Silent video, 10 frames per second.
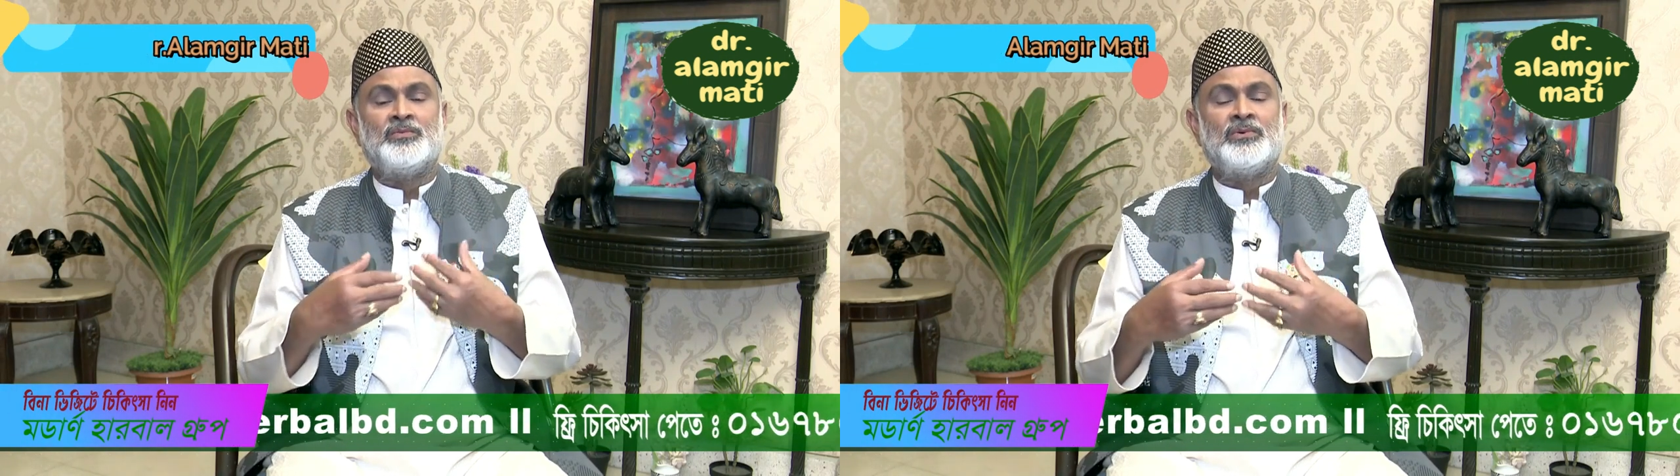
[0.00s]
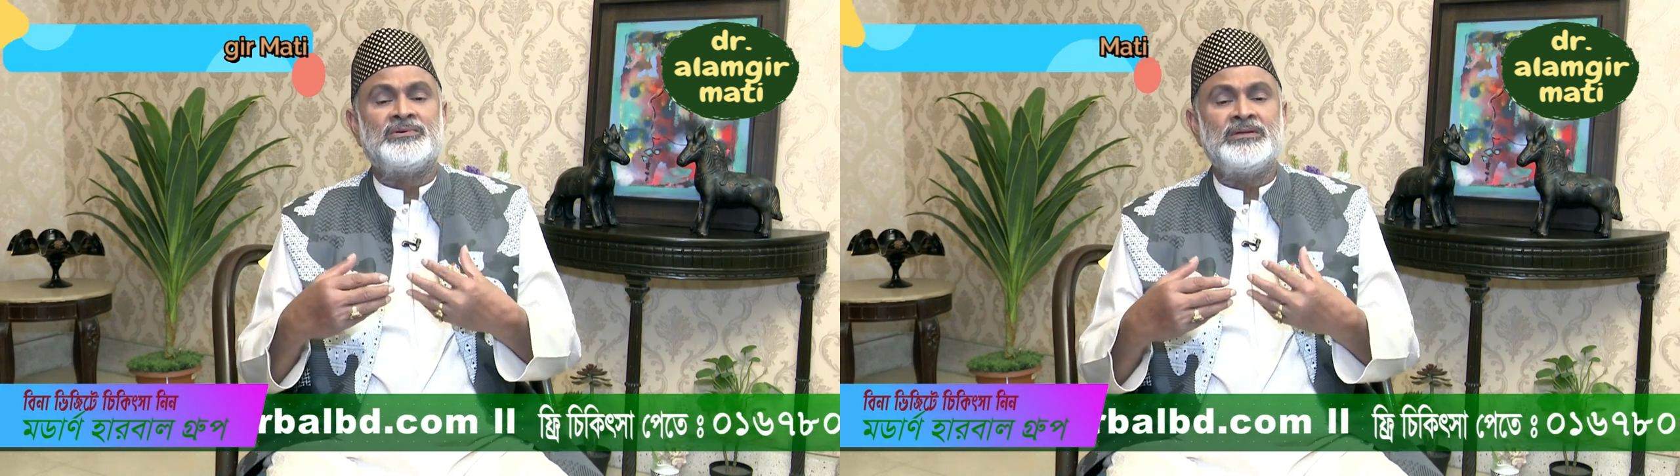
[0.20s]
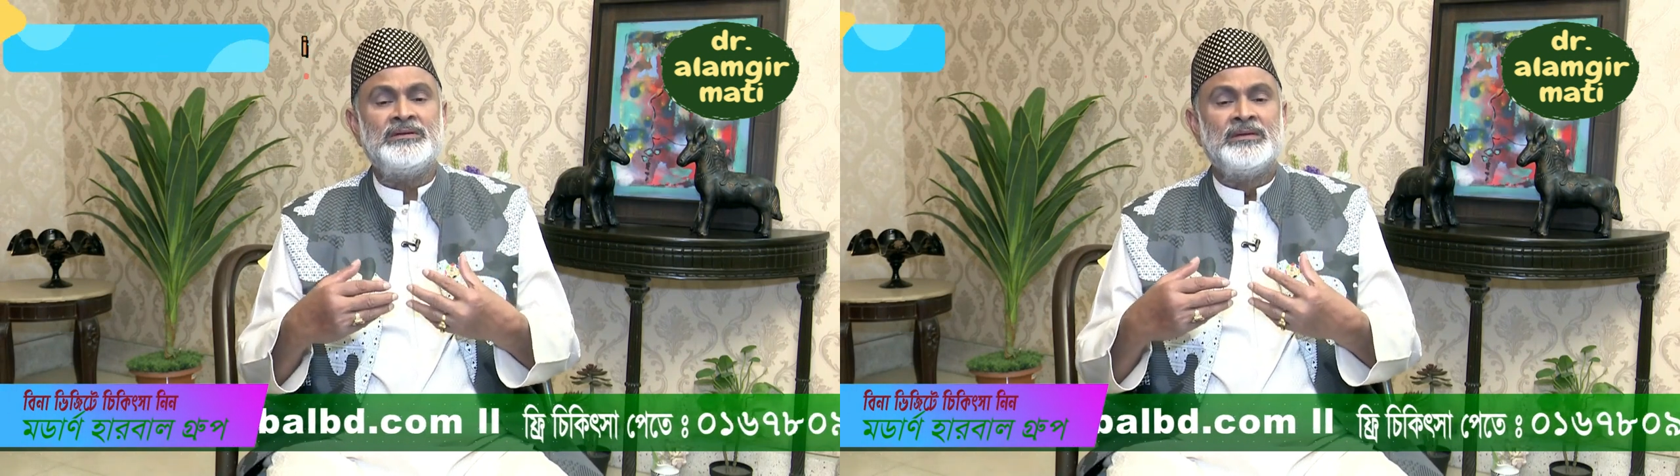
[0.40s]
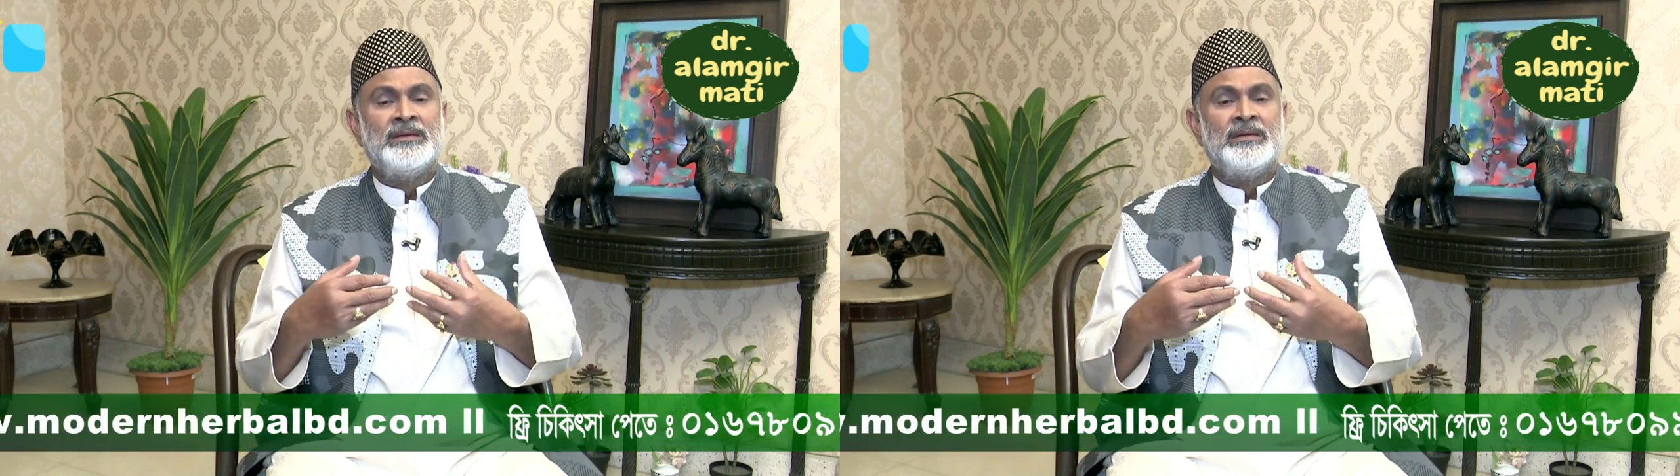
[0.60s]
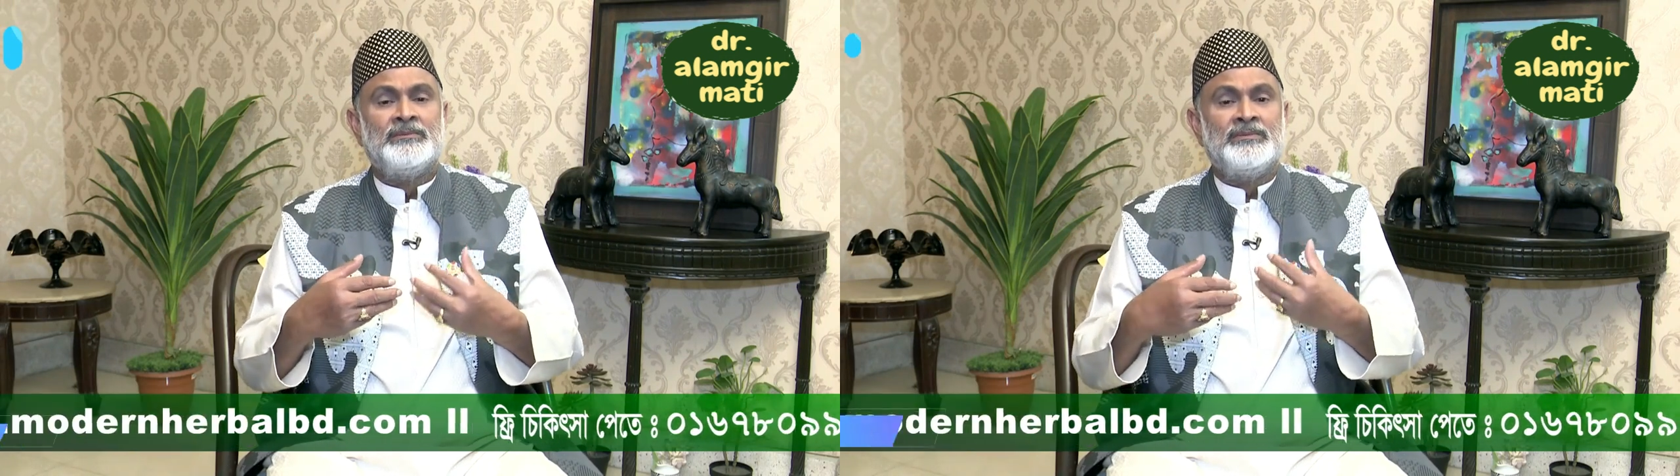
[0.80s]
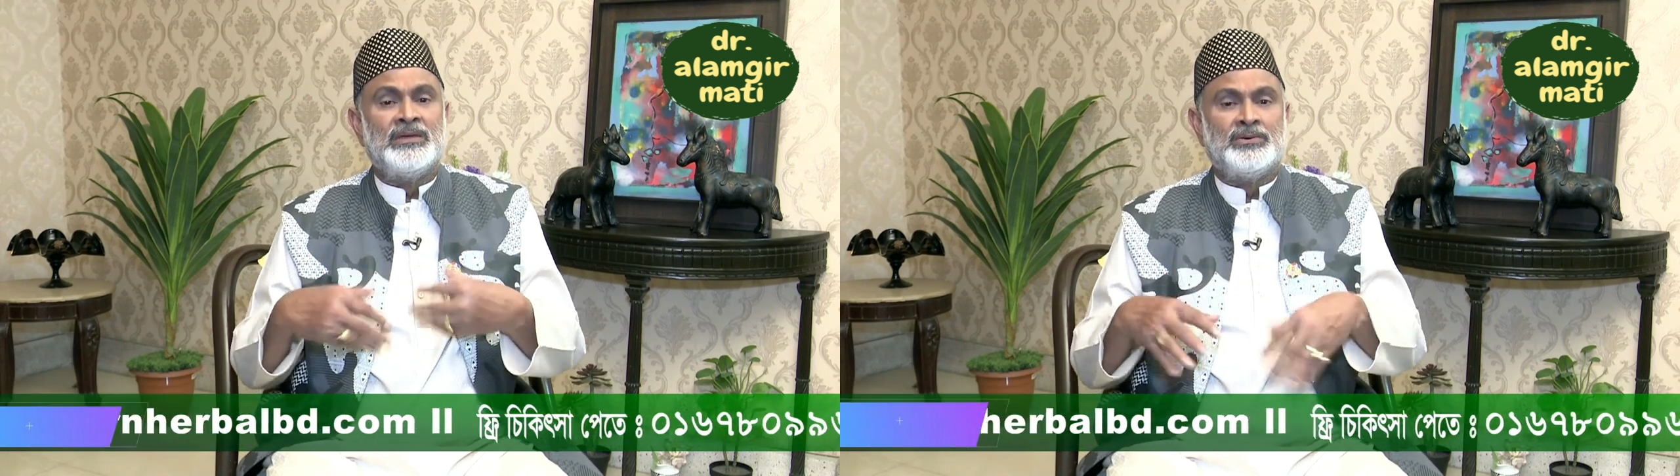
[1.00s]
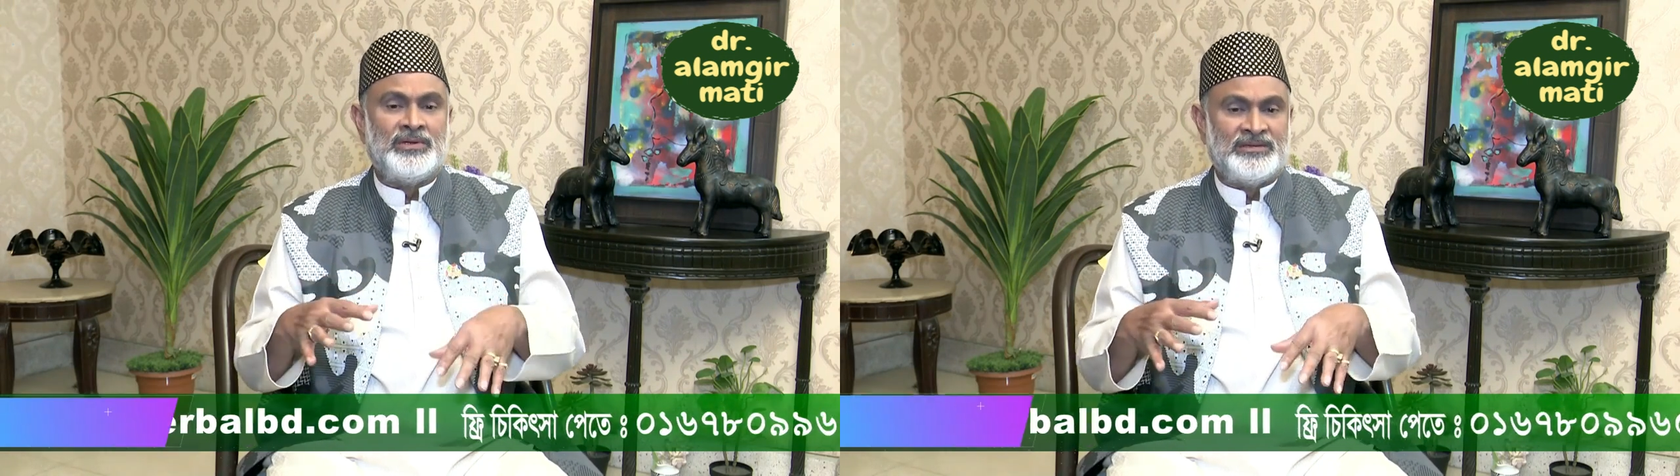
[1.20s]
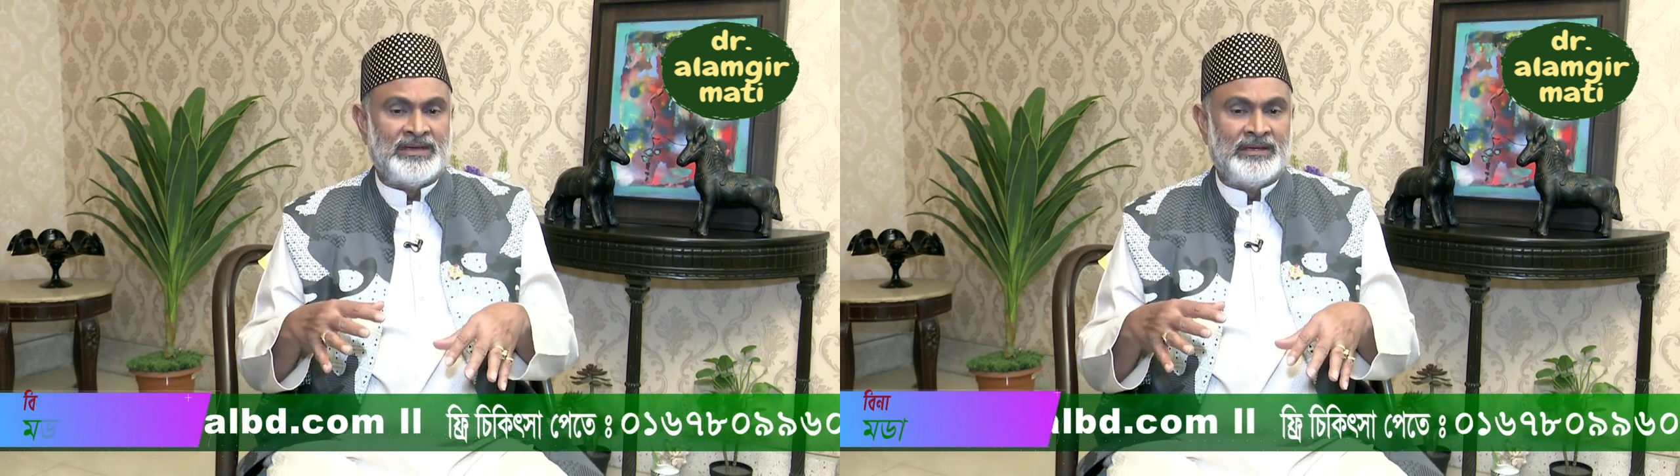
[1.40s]
হরমোনটি বের
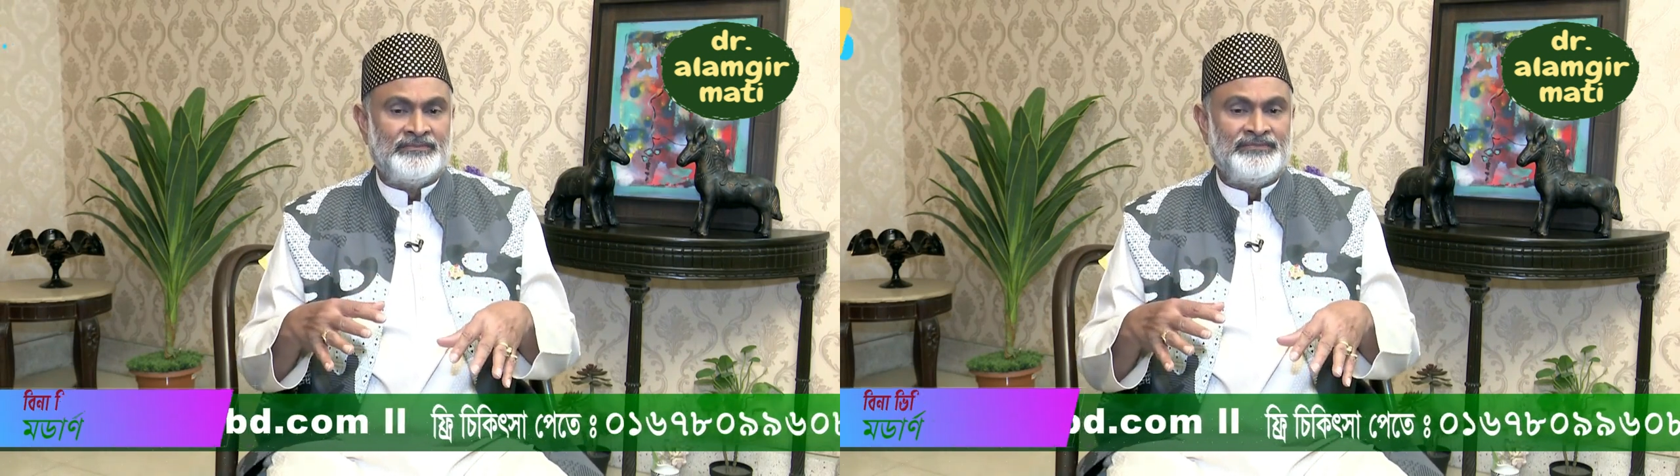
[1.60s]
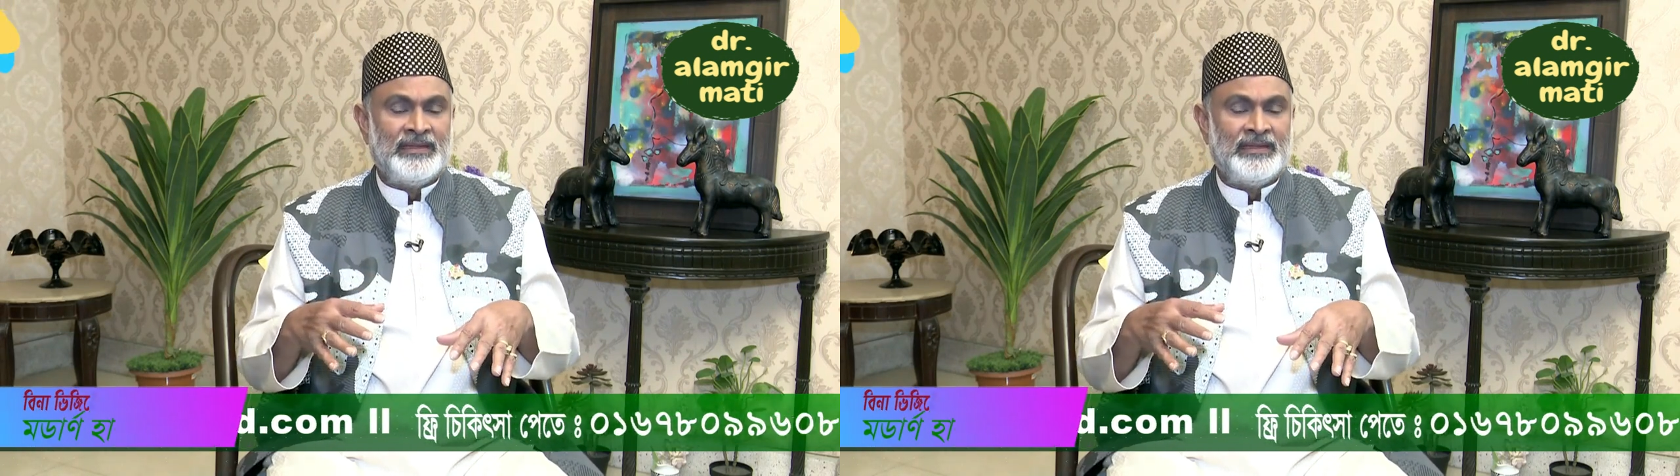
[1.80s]
হয়ে যায়